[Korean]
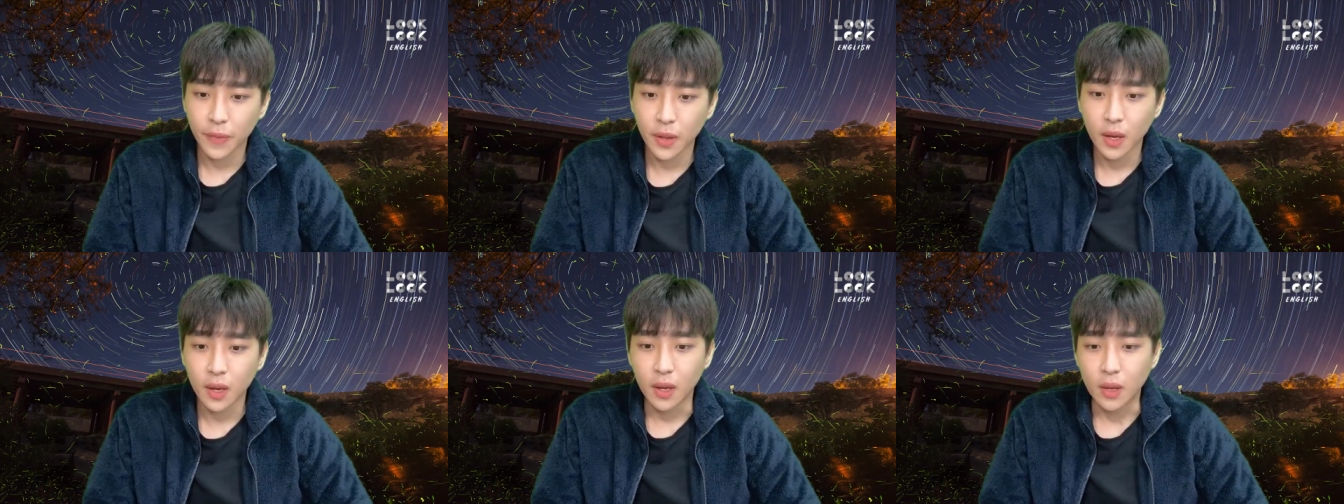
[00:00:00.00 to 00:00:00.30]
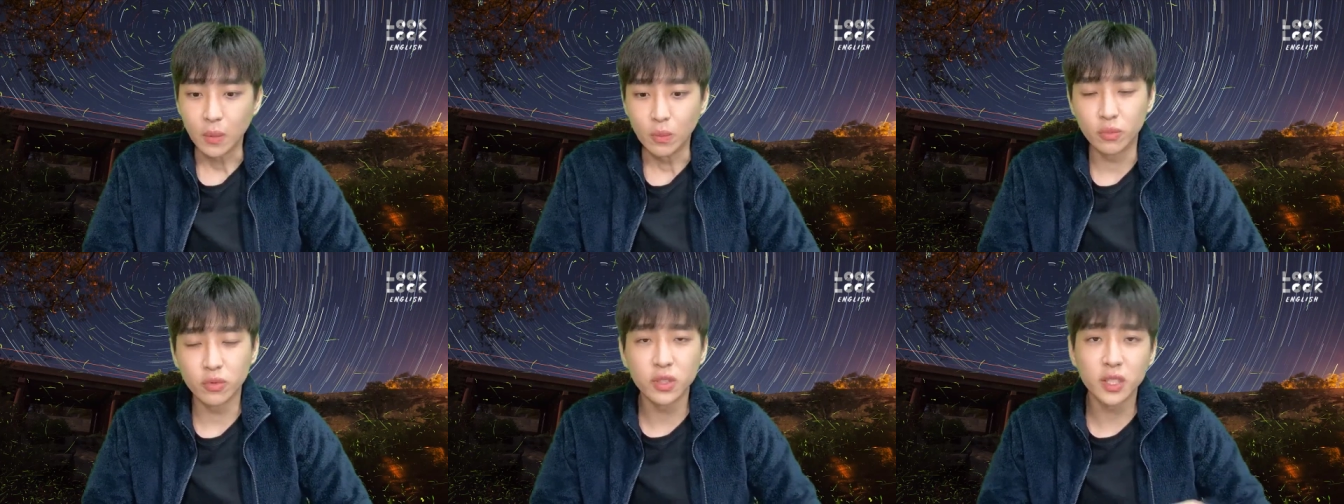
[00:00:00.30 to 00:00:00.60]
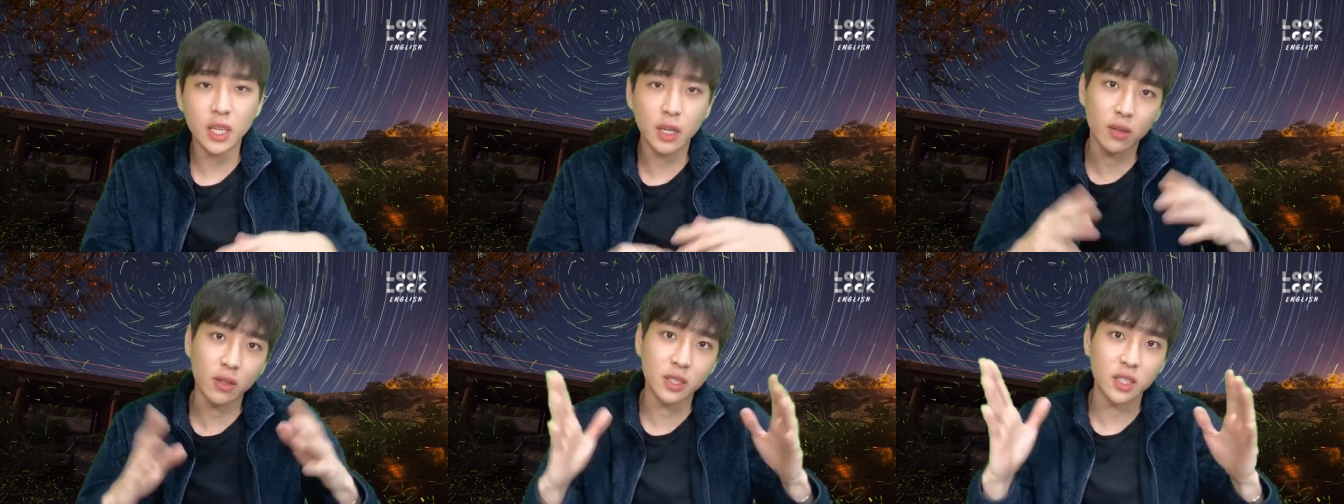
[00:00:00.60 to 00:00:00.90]

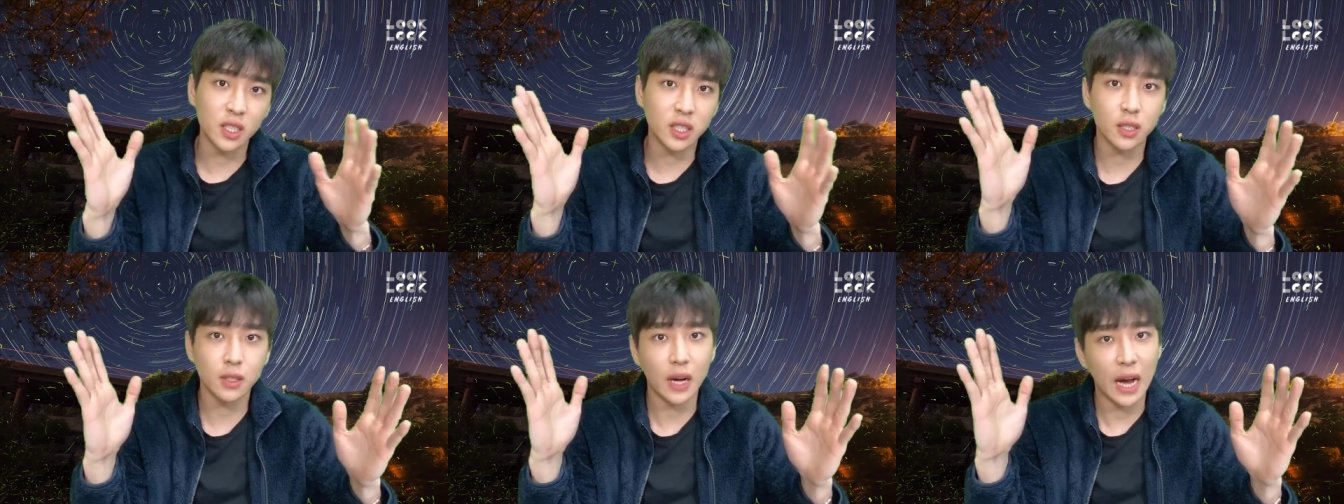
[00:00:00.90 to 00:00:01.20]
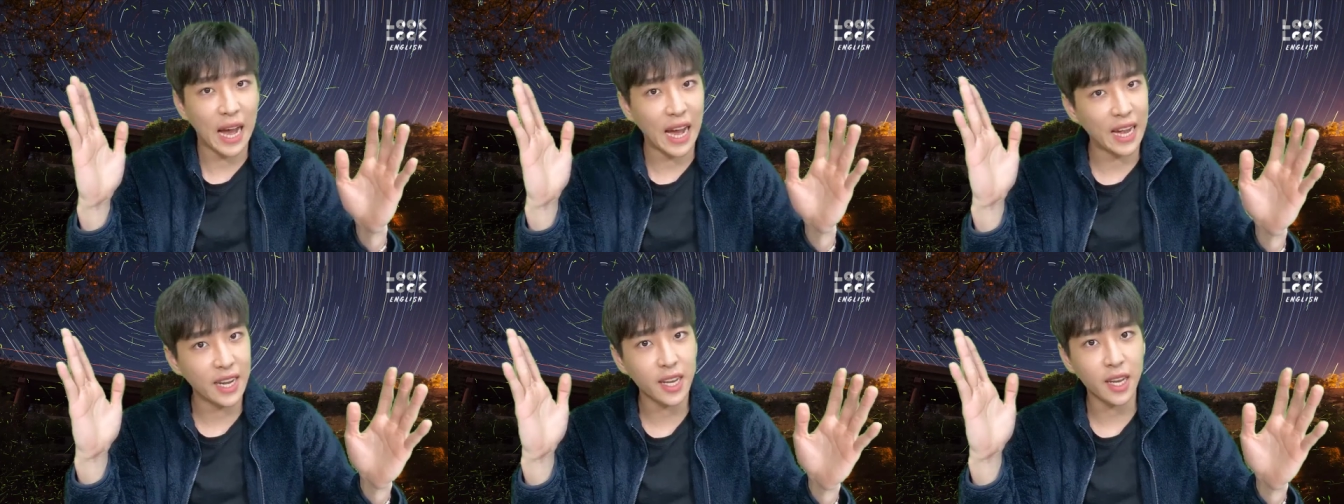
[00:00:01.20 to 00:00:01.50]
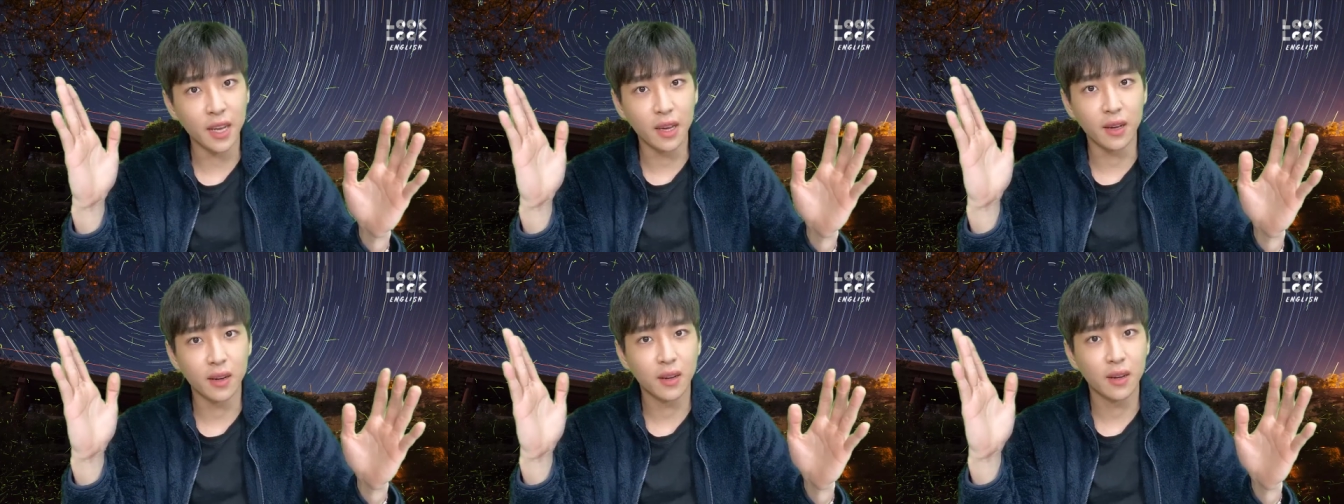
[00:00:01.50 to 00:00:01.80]
문장으로 쓰시는 거
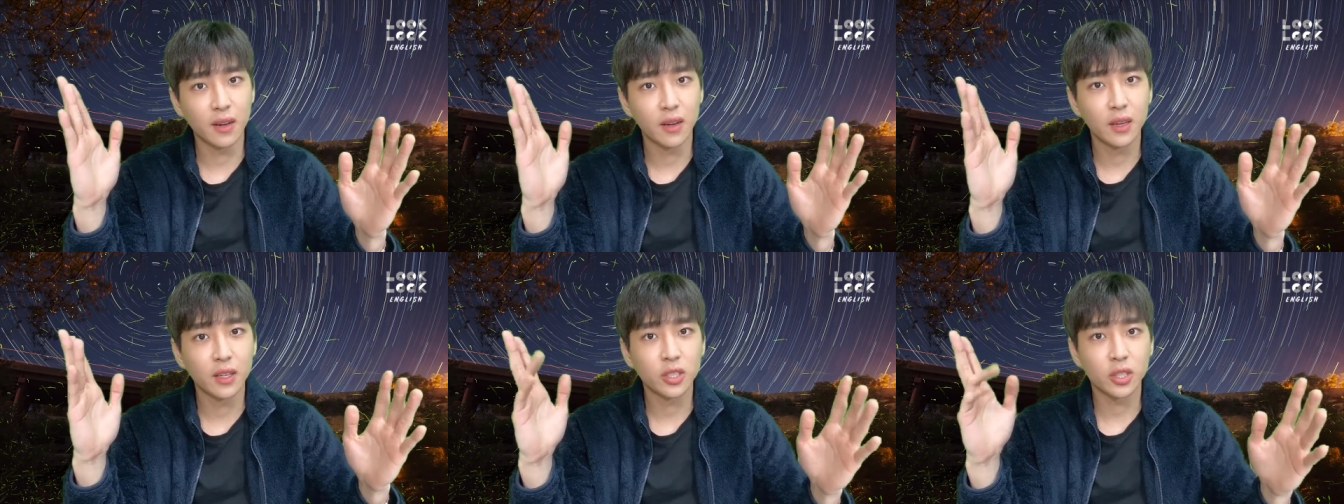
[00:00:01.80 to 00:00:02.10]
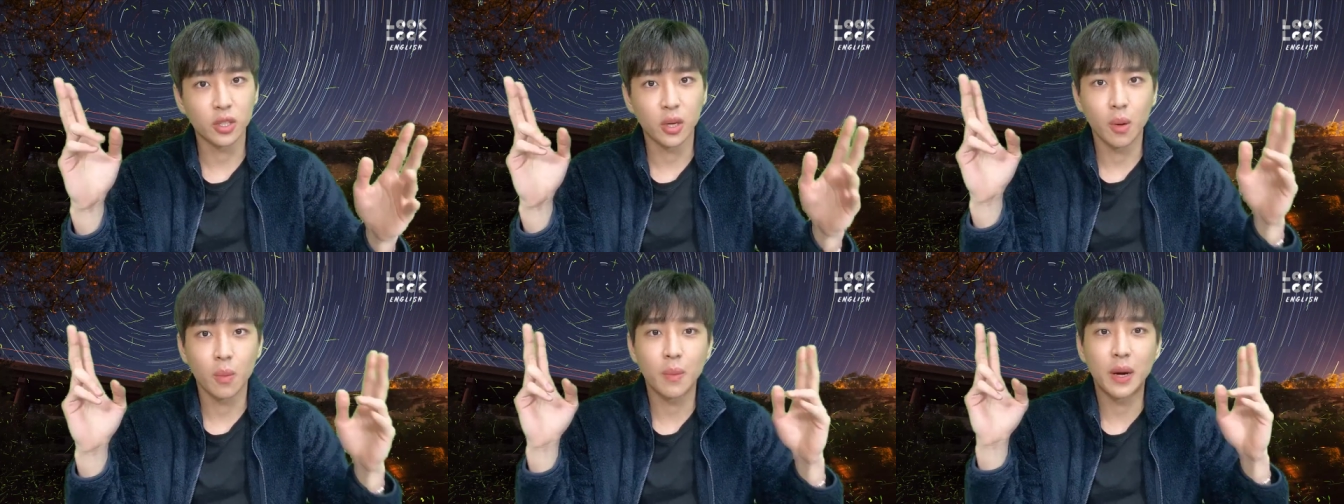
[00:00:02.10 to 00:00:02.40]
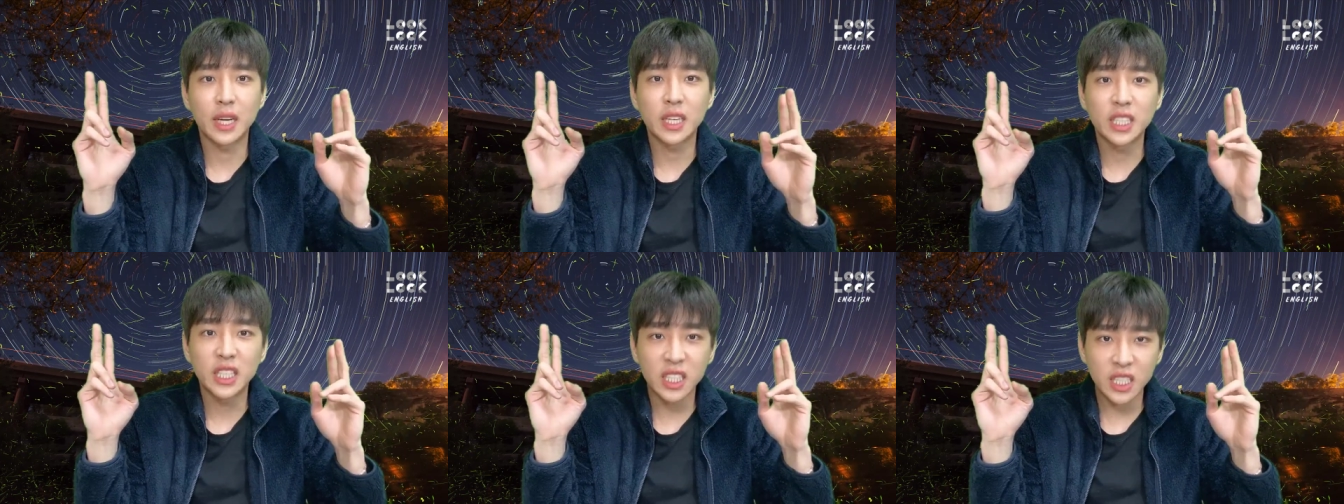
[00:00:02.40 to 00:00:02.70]
아니에요. 정말
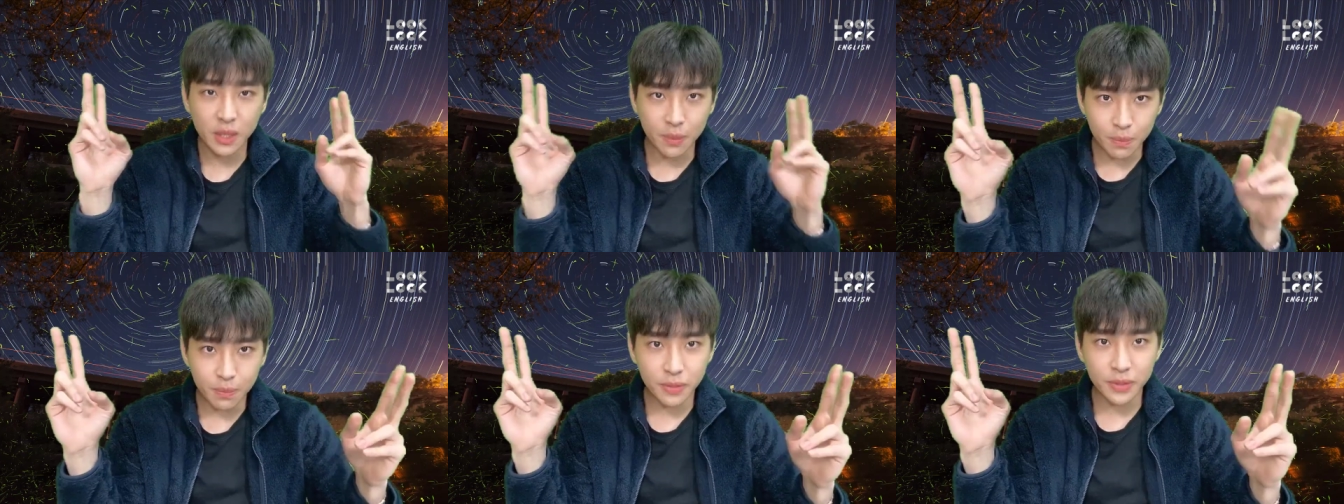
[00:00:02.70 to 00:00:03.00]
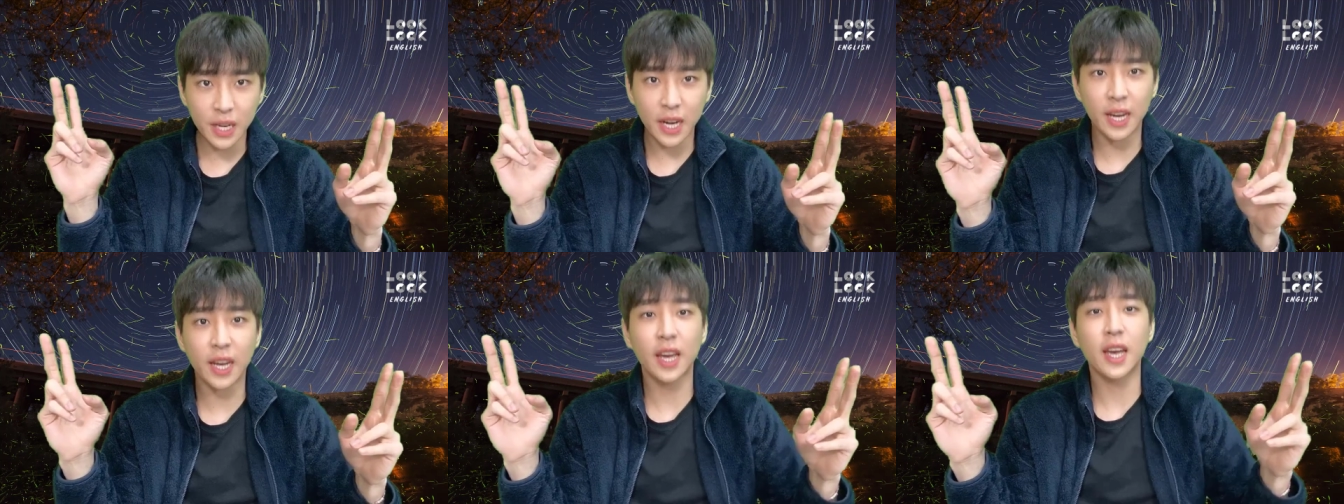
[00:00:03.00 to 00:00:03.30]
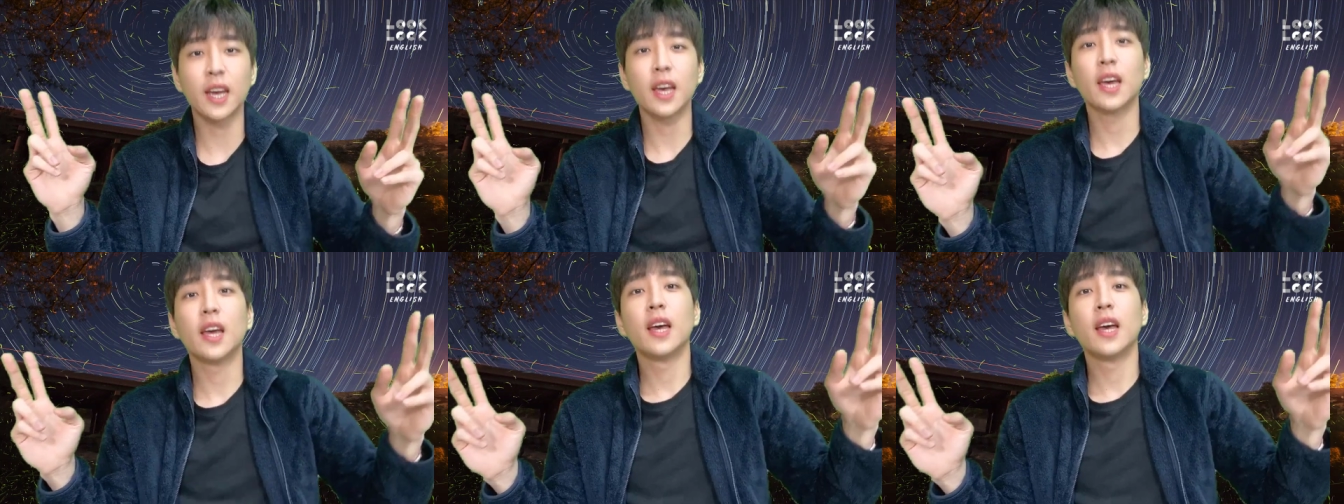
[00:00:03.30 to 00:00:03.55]
심플하게